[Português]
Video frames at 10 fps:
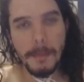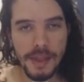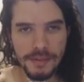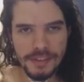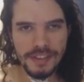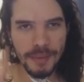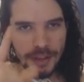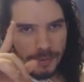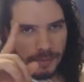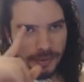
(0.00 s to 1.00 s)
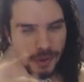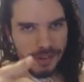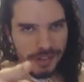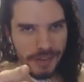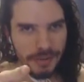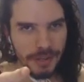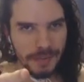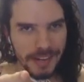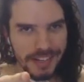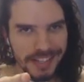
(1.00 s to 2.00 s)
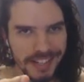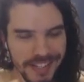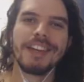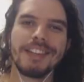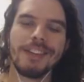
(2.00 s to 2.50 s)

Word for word: Bem-vindos a mais um episódio de Neverwinter para iniciantes.